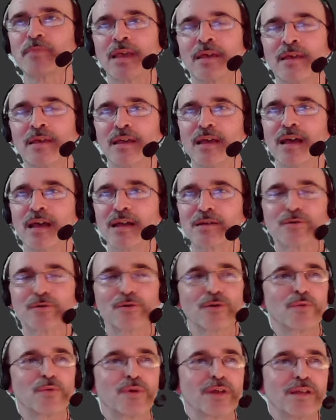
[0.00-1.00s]
Eccolo
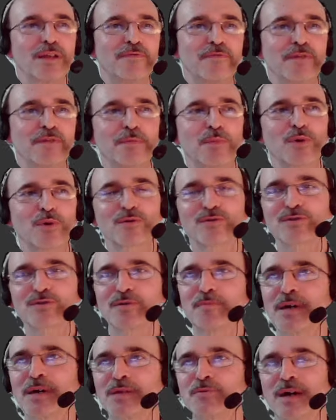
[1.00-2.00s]
qui il famoso
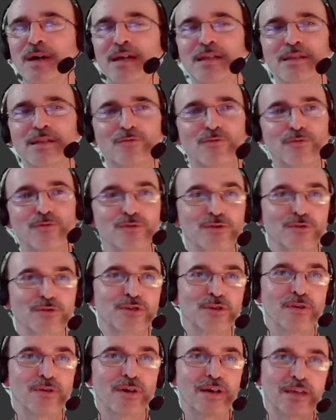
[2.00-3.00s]
manuale d'uso, ce
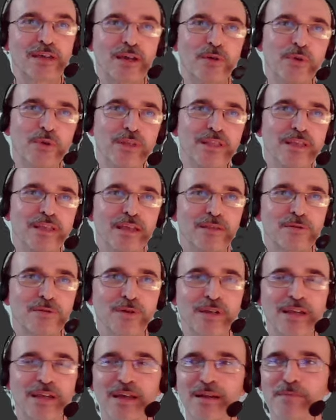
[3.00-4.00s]
l'ho anche qui dietro
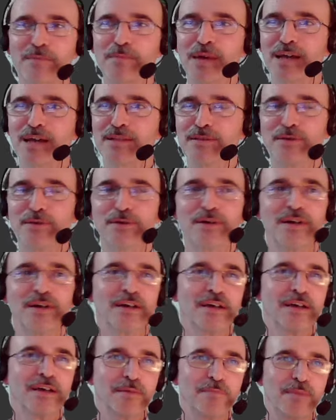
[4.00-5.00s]
nell'armadio,
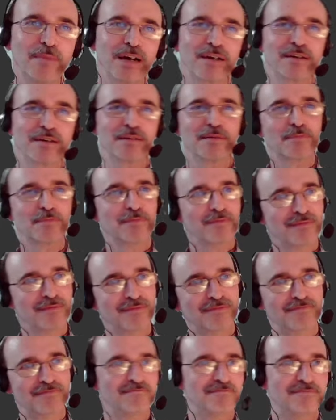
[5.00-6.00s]
ma
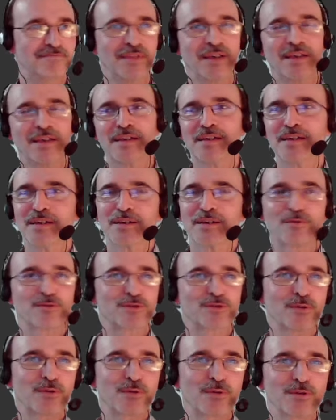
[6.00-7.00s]
ehm,
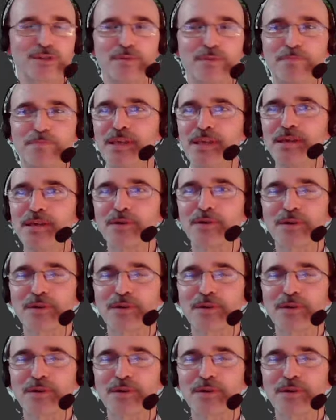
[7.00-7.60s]
sono così pigro che